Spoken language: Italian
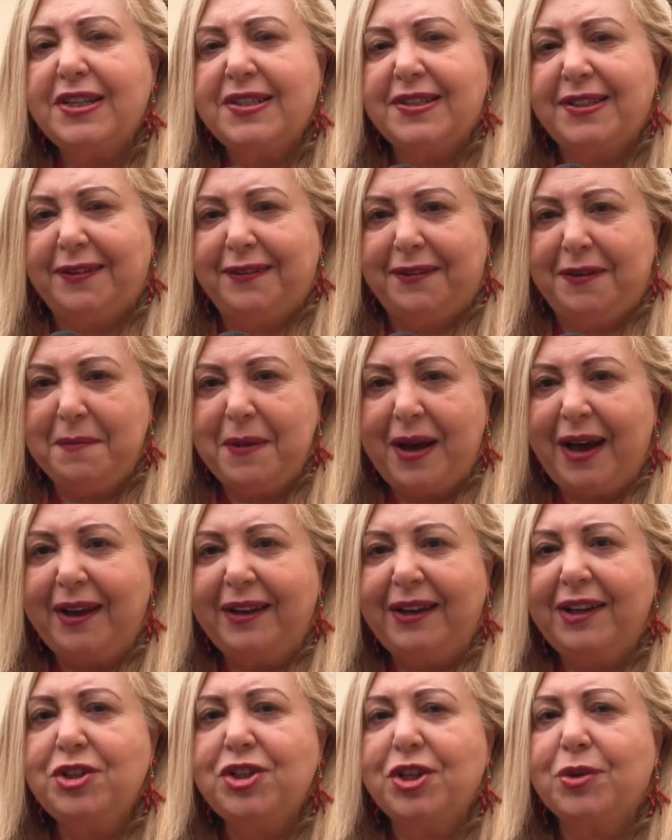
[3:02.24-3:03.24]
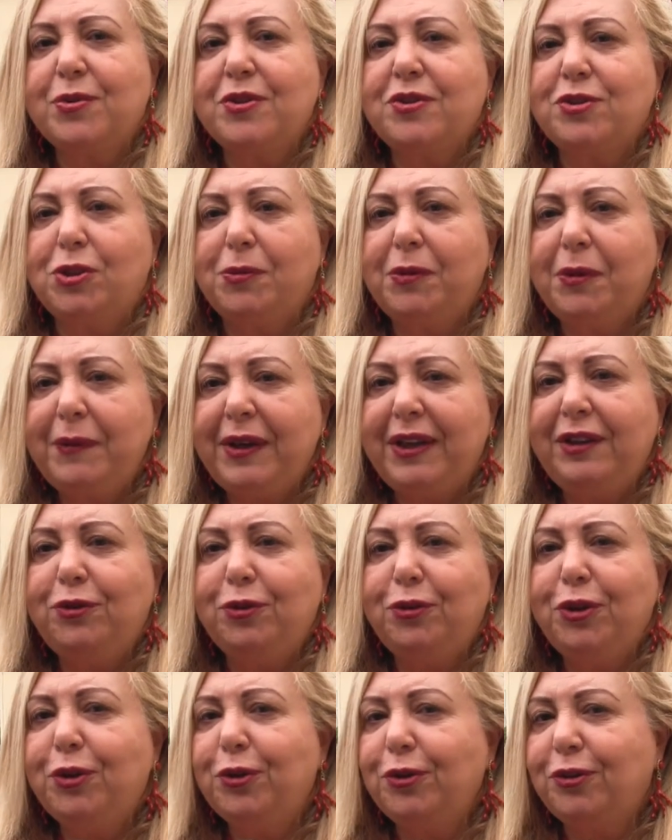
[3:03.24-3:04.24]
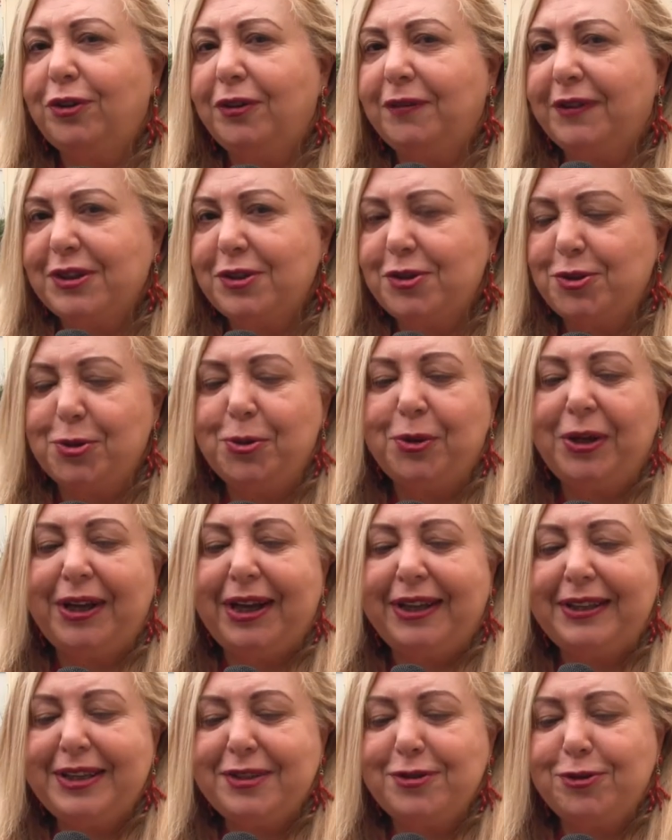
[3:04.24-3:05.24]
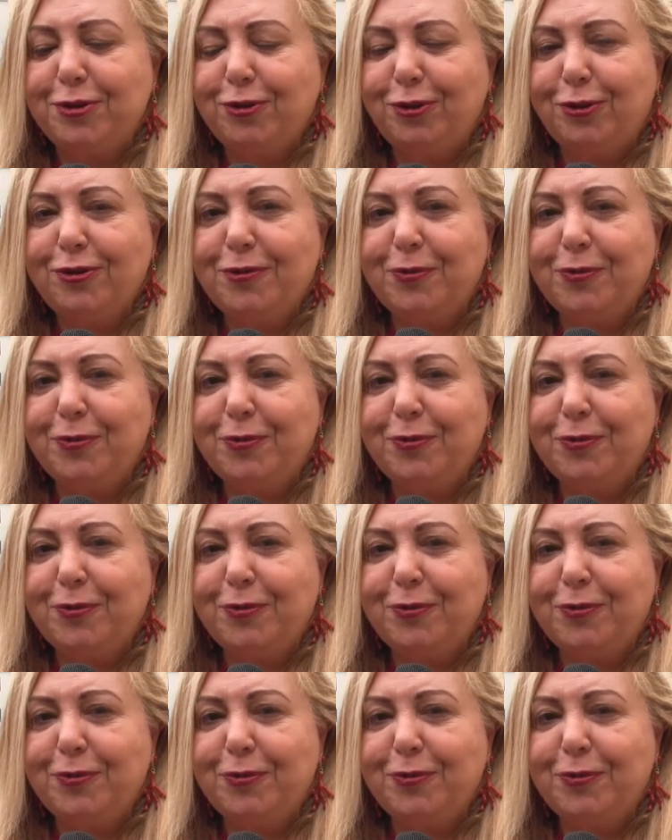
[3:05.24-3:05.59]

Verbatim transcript: le settimane c'è questo momento di coltivazione. Adesso sono